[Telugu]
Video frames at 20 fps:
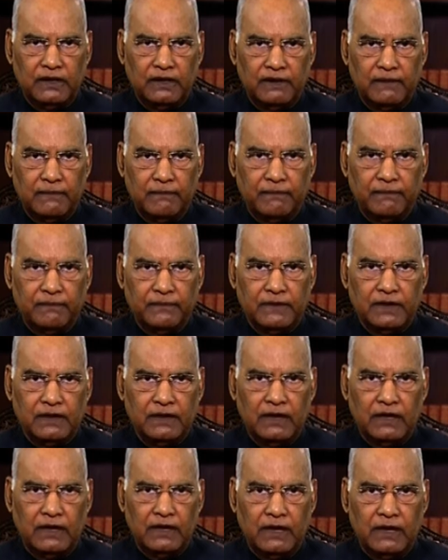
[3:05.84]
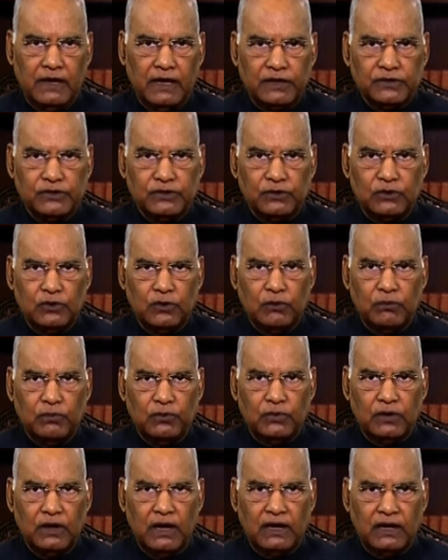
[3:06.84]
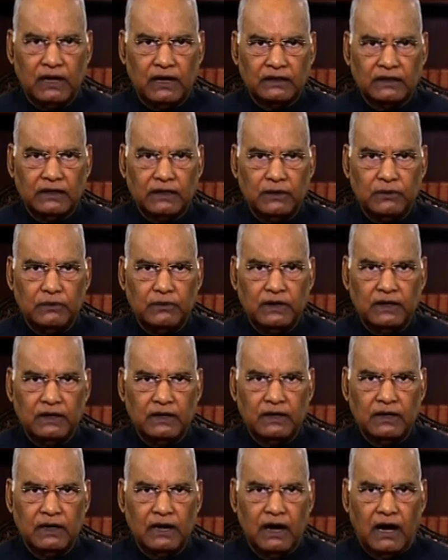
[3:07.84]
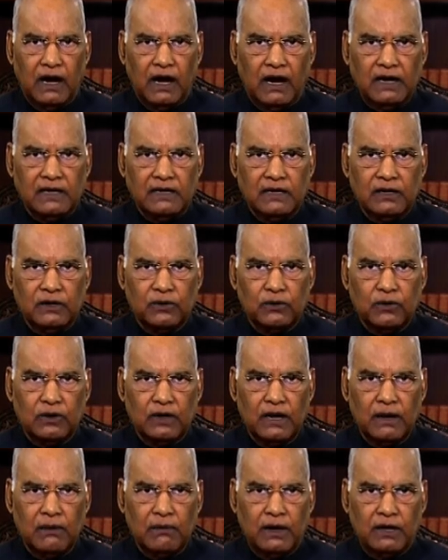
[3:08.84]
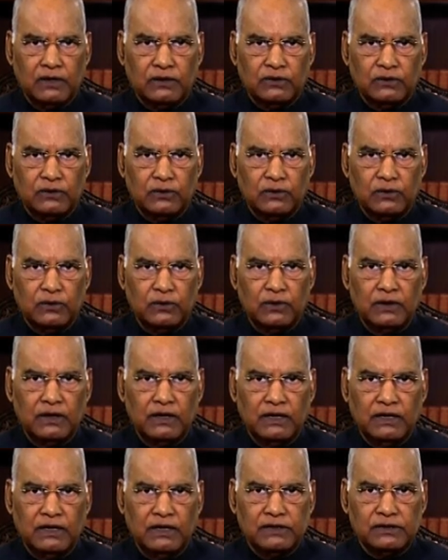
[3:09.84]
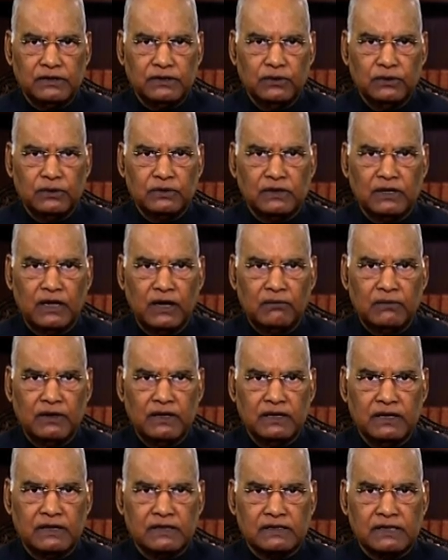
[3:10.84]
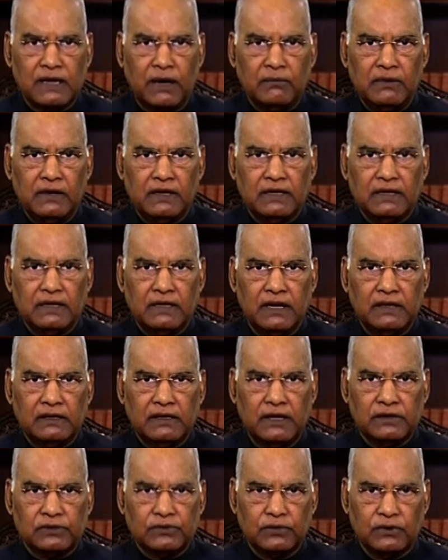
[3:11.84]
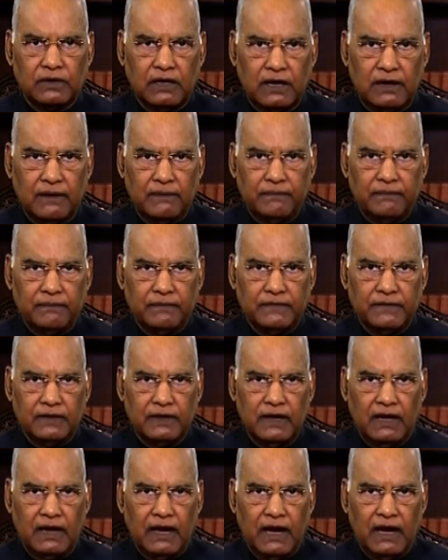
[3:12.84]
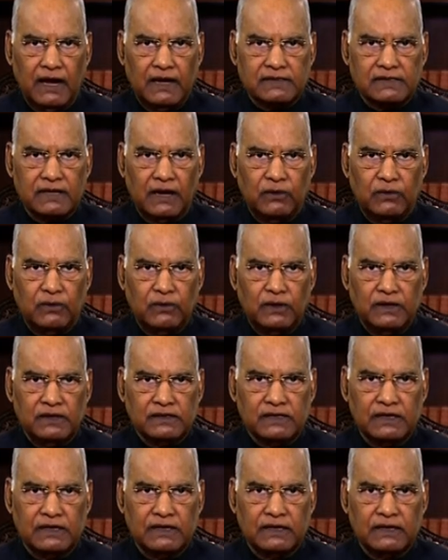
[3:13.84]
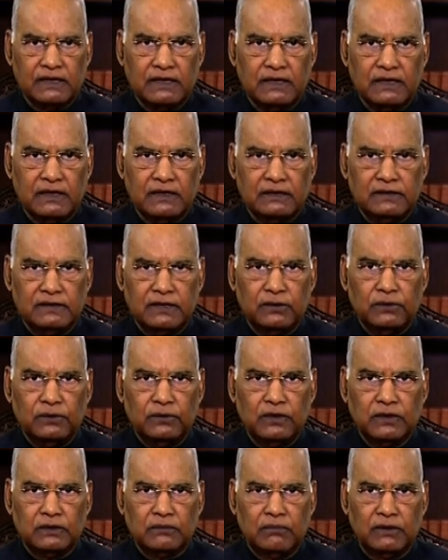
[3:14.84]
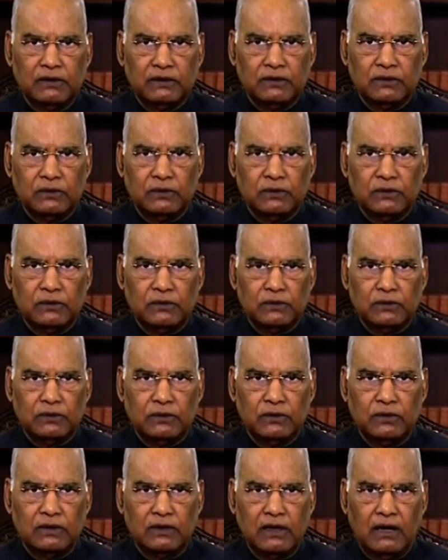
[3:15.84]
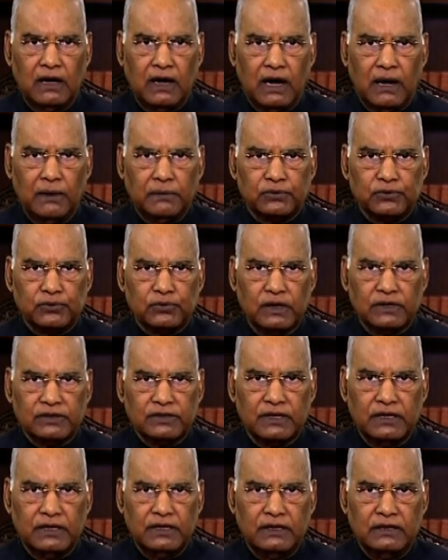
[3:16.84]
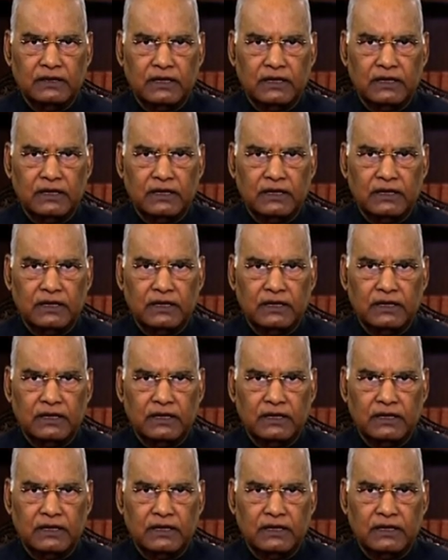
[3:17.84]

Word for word: వైఖరి ఇతర క్షేత్రాల్లో కూడా మనకు గోచరిస్తోంది ఉదాహరణకు వంట గ్యాస్ రాయితీలను వదులుకోవటం డిజిటల్ చెల్లింపు కార్యక్రమాలను ప్రారంభించటం ఇవన్నీ ముఖ్యమైనవి